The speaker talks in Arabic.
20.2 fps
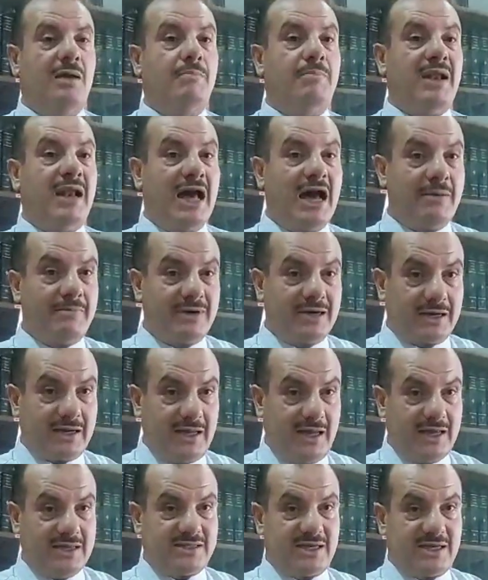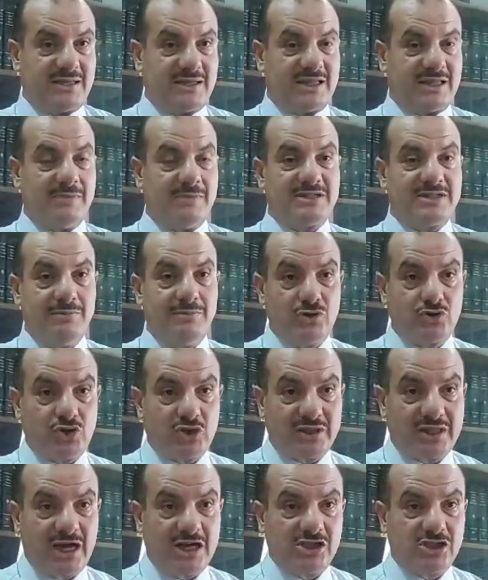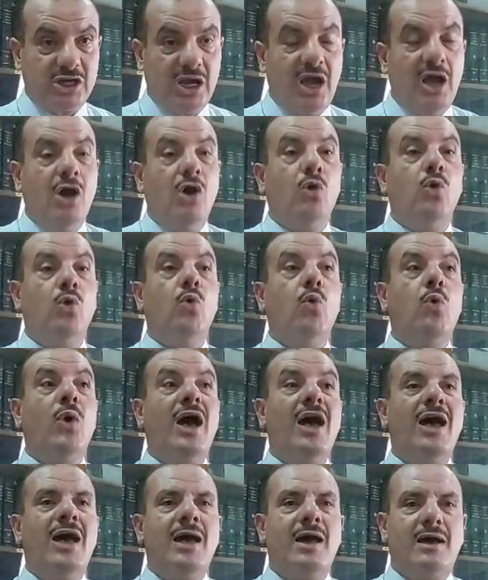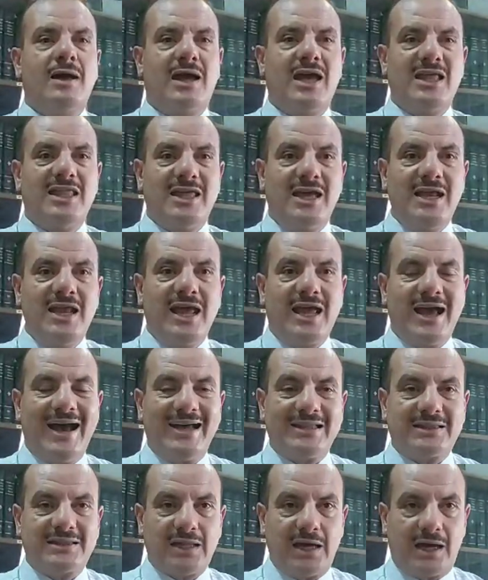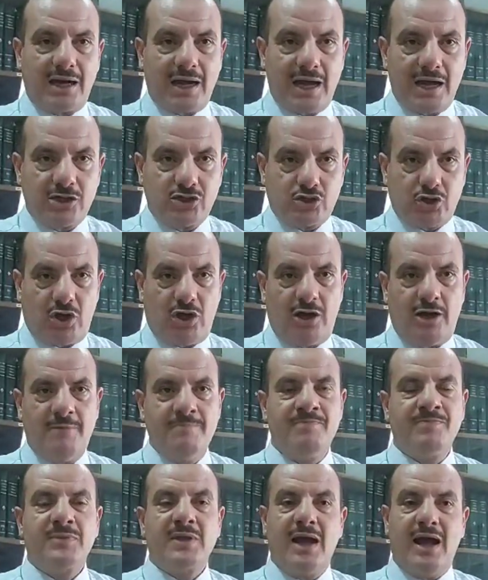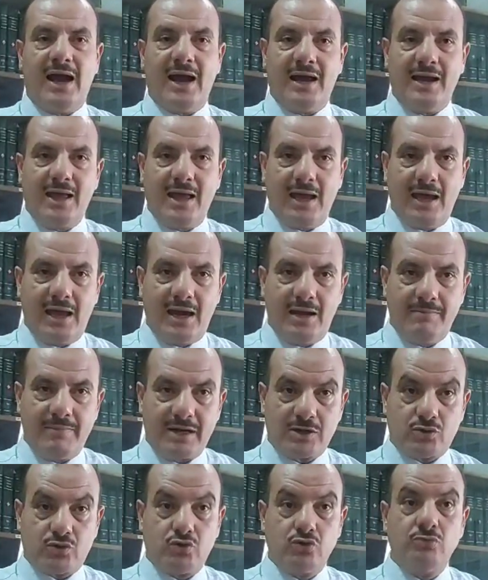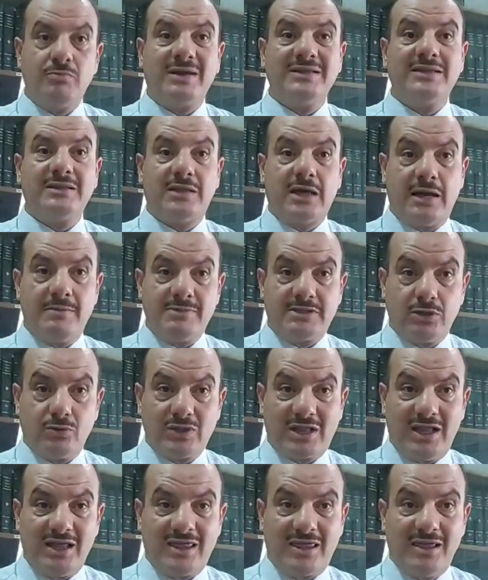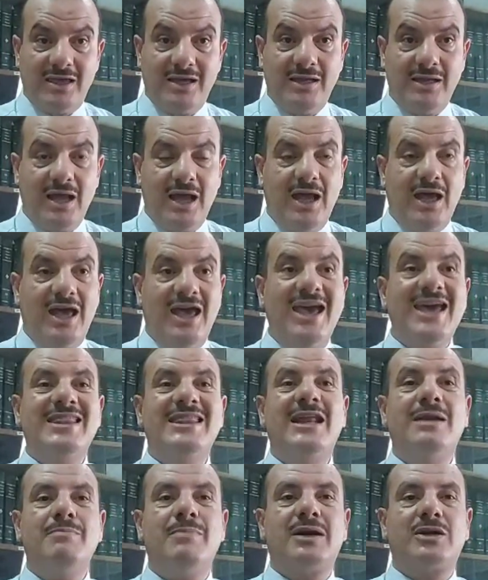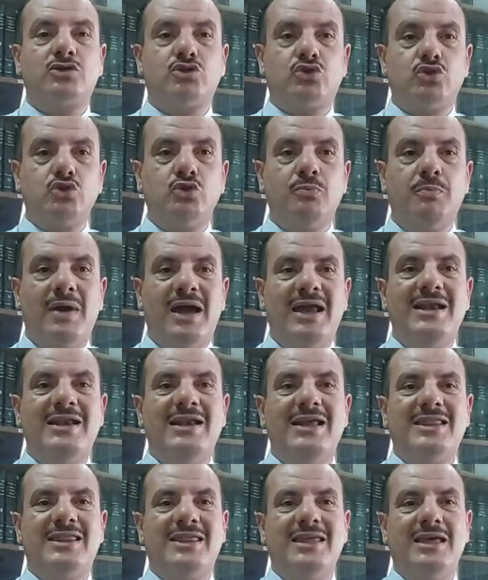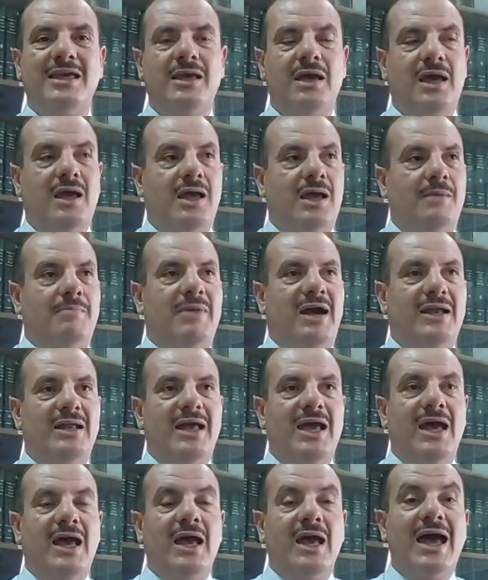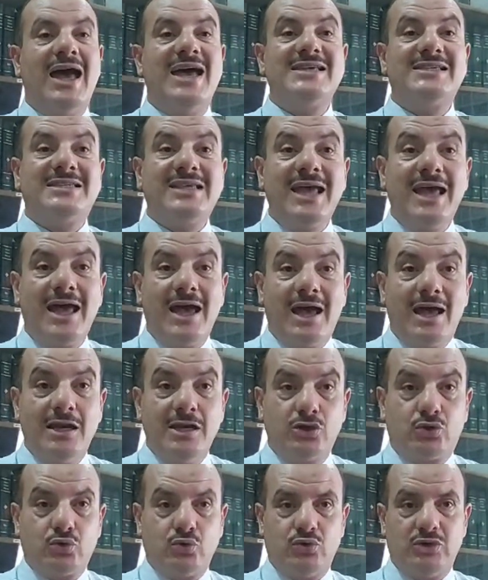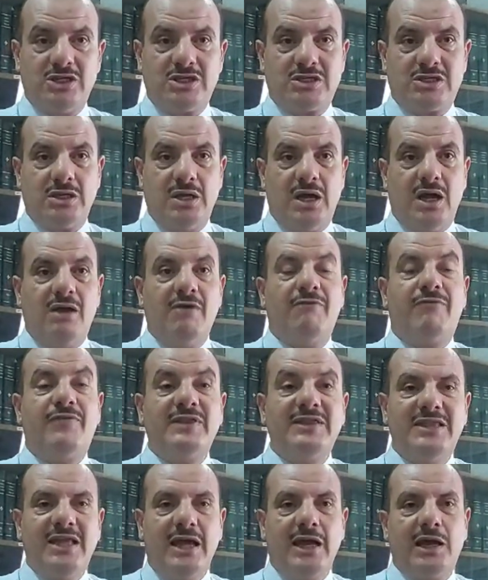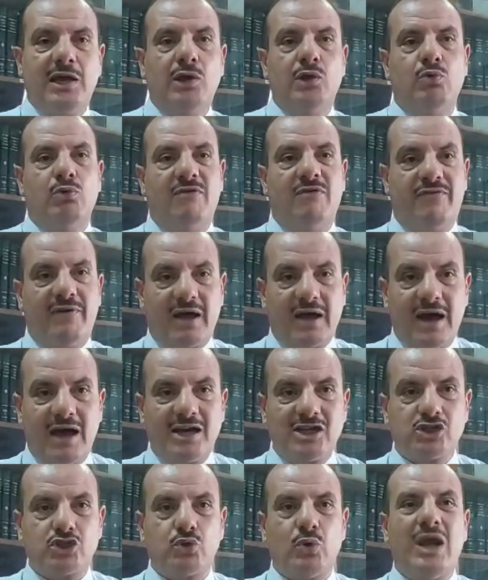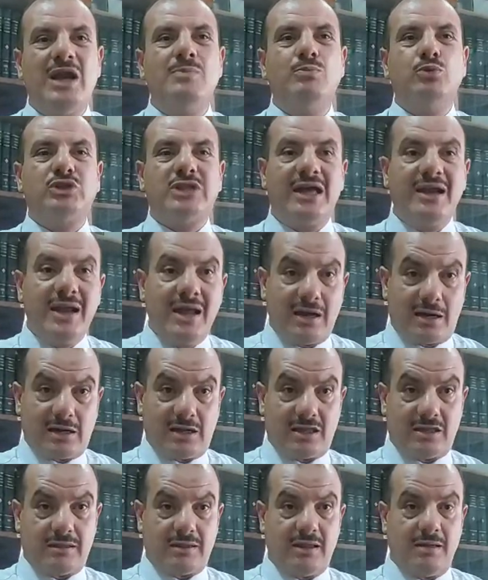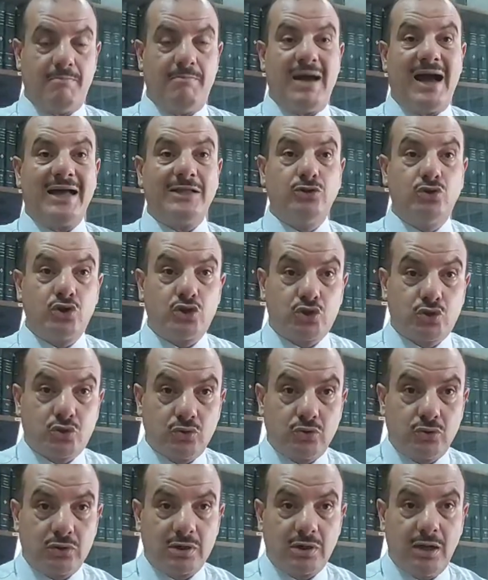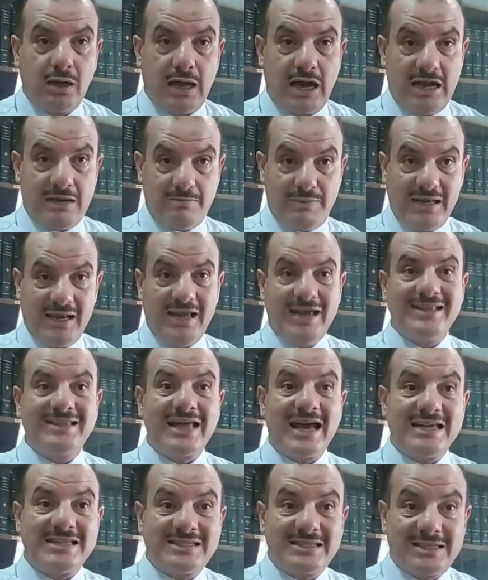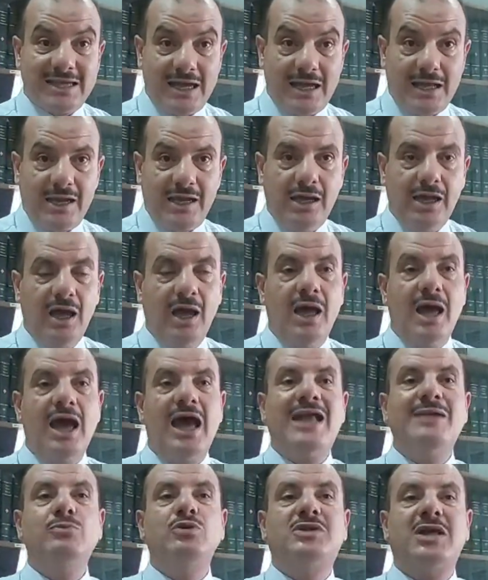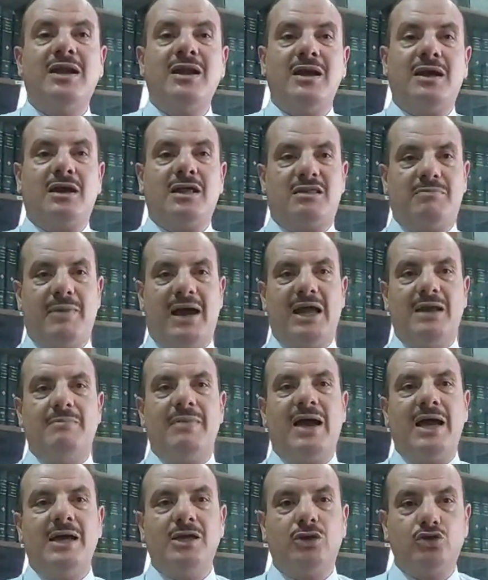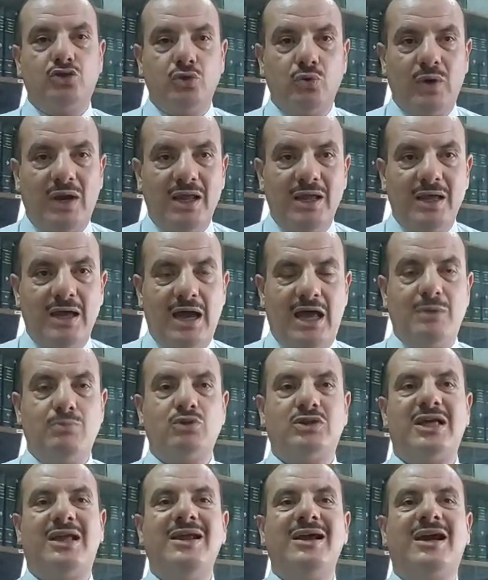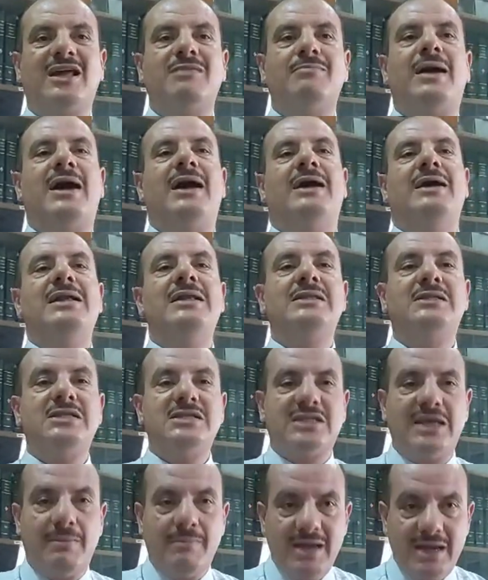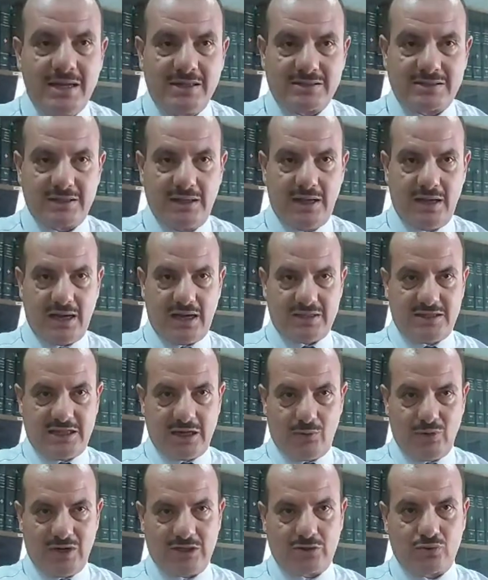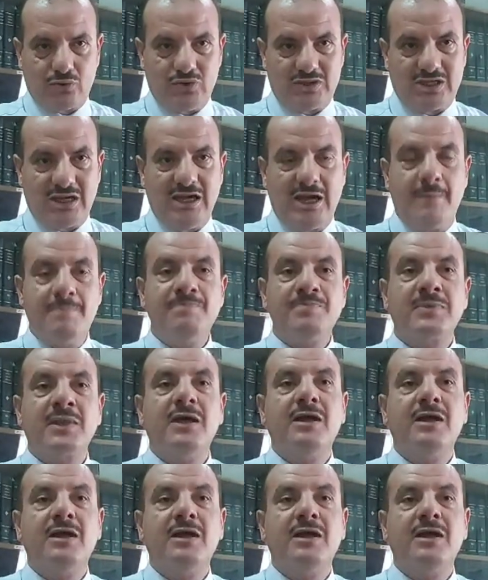بالأمر الرئاسي عدد 516 وكذلك التراجع على المرسوم عدد 35 هذا المرسوم الذي معناها أساء لتونس في الداخل وفي الخارج المتناقض مع الدستور البلاد الساري المتناقض مع المعايير الدولية المتناقض مع التزامات الدولة التونسية